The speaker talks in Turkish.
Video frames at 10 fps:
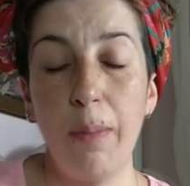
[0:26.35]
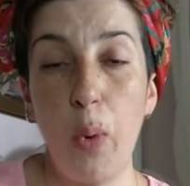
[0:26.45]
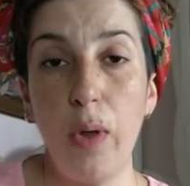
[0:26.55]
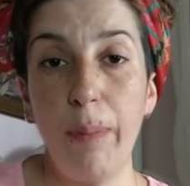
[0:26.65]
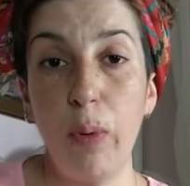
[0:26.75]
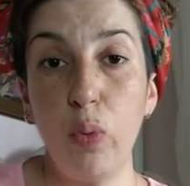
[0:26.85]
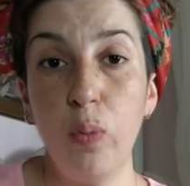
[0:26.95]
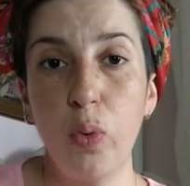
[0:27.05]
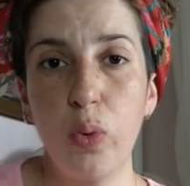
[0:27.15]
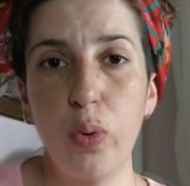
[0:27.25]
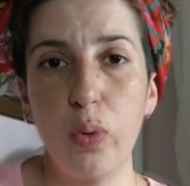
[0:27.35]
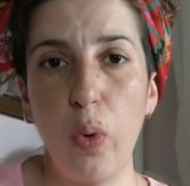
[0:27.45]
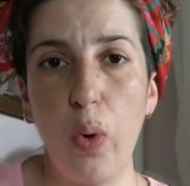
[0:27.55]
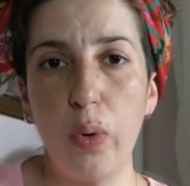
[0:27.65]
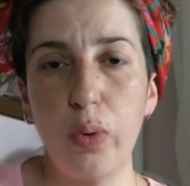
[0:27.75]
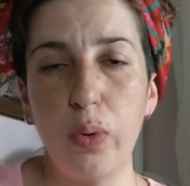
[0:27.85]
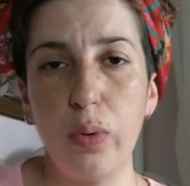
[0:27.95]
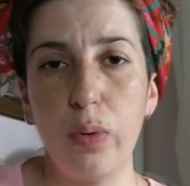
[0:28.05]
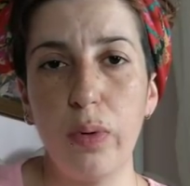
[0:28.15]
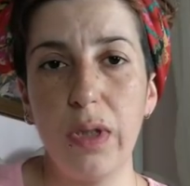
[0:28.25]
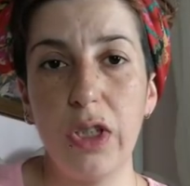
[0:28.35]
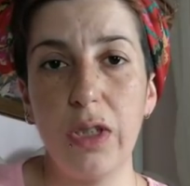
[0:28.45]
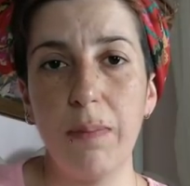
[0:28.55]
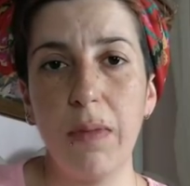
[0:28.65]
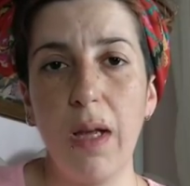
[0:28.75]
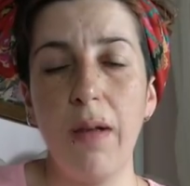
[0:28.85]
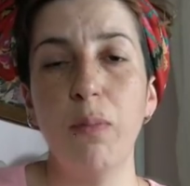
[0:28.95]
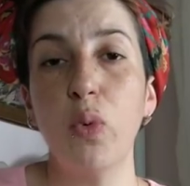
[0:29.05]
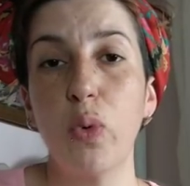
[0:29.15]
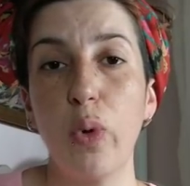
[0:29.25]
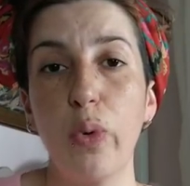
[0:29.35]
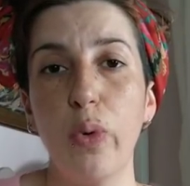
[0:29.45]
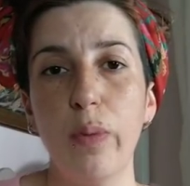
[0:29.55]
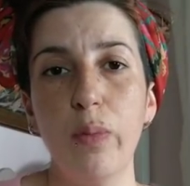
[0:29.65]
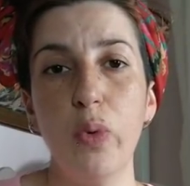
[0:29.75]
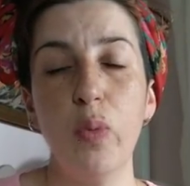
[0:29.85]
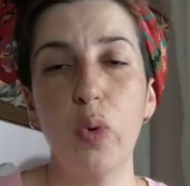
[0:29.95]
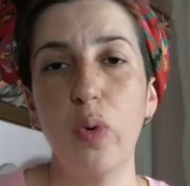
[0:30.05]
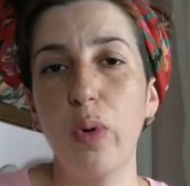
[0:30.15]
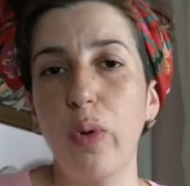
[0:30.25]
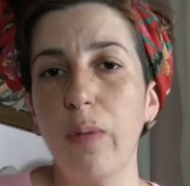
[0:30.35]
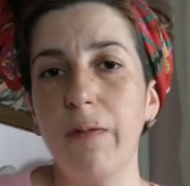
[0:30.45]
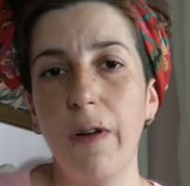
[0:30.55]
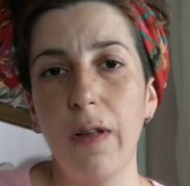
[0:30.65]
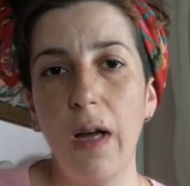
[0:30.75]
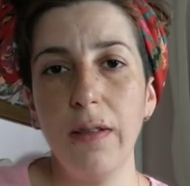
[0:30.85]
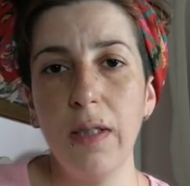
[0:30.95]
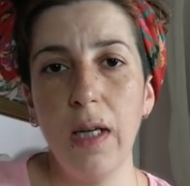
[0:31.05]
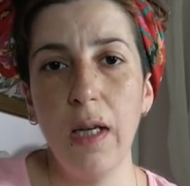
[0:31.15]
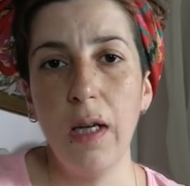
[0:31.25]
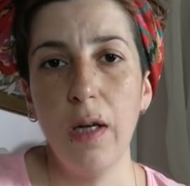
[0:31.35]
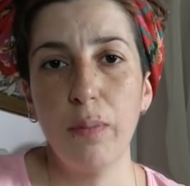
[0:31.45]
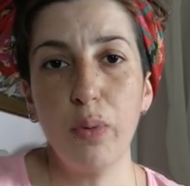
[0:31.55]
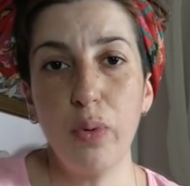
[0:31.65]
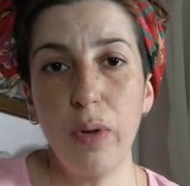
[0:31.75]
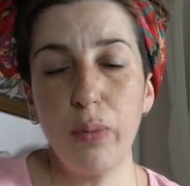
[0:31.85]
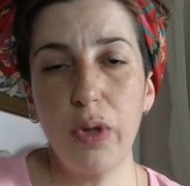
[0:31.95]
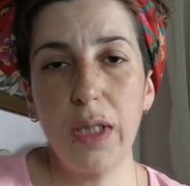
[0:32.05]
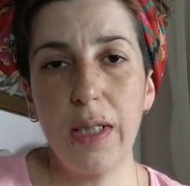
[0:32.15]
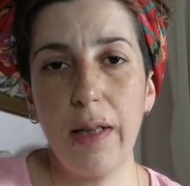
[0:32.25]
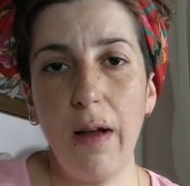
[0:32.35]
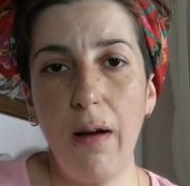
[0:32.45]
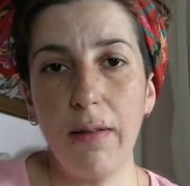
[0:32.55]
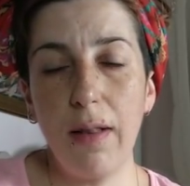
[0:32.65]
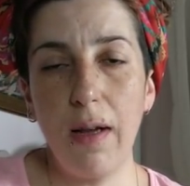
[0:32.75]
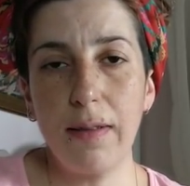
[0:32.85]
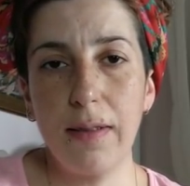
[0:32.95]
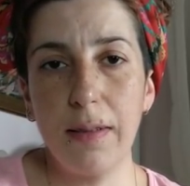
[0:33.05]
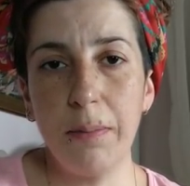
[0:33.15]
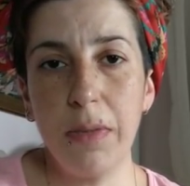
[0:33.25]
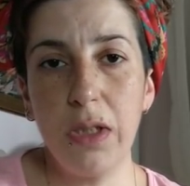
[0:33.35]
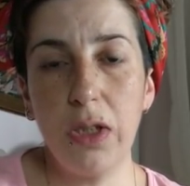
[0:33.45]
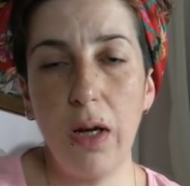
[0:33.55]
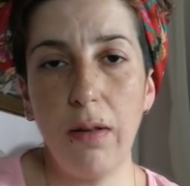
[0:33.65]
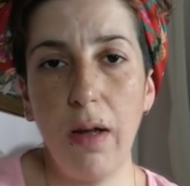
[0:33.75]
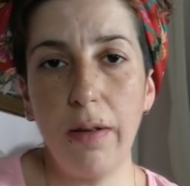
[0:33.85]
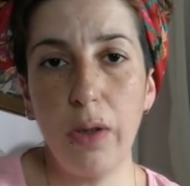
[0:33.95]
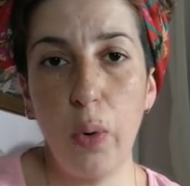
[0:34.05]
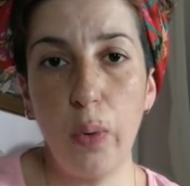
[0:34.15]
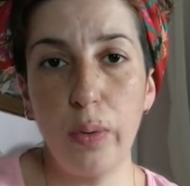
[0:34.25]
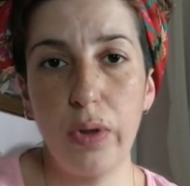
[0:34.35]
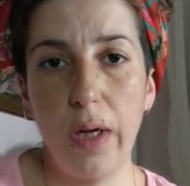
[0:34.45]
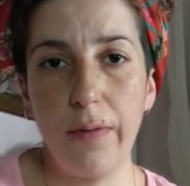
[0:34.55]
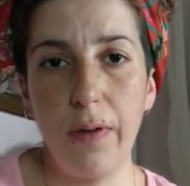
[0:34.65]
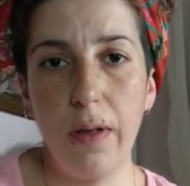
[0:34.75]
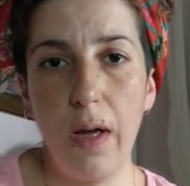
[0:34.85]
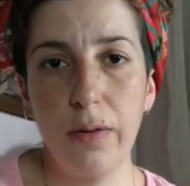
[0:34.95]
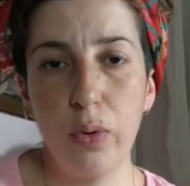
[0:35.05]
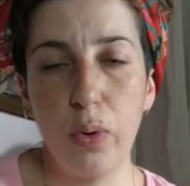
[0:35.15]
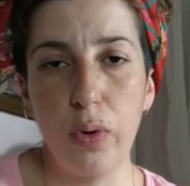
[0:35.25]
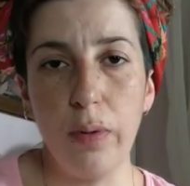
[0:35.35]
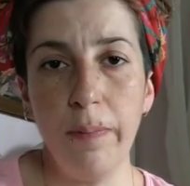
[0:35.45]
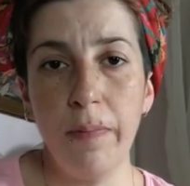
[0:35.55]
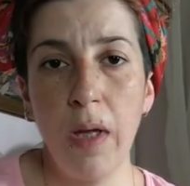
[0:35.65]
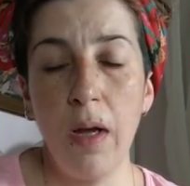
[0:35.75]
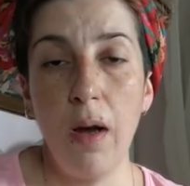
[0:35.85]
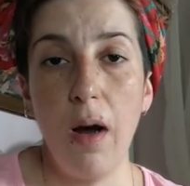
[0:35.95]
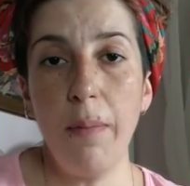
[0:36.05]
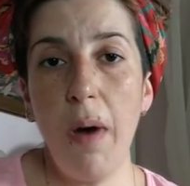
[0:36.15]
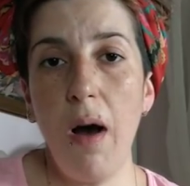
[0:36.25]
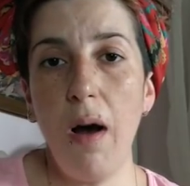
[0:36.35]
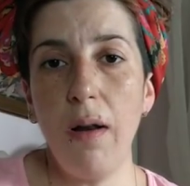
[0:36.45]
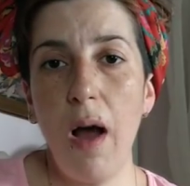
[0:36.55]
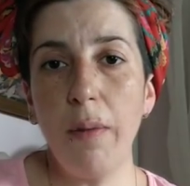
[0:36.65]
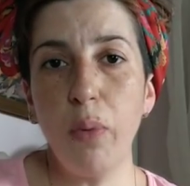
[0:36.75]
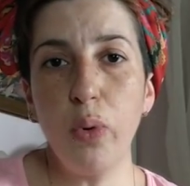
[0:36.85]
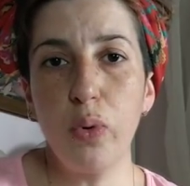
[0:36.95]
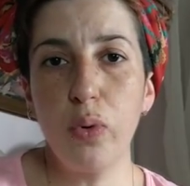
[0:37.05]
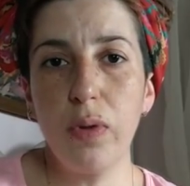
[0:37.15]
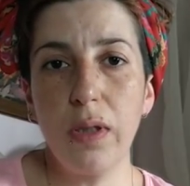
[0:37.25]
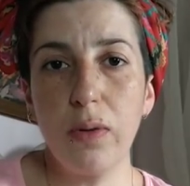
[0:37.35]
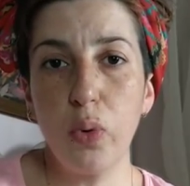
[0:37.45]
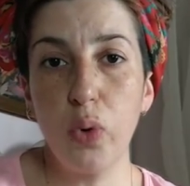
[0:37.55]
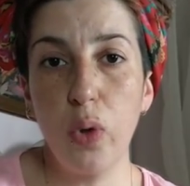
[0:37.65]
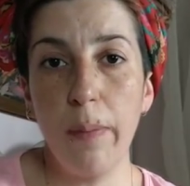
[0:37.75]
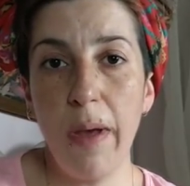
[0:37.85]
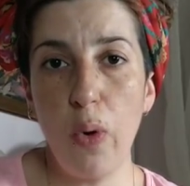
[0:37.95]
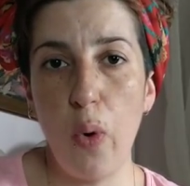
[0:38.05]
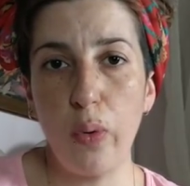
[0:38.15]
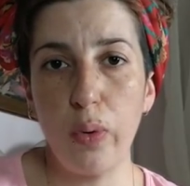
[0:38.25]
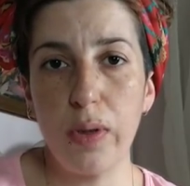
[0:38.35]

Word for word: Böyle bir umut doğdu içimde. Mutluyum, umutluyum falan. Bunu da bu şekilde atlattım. İnşallah iyi olacak falan diyorum. Ama hala boyutunda küçülme yok.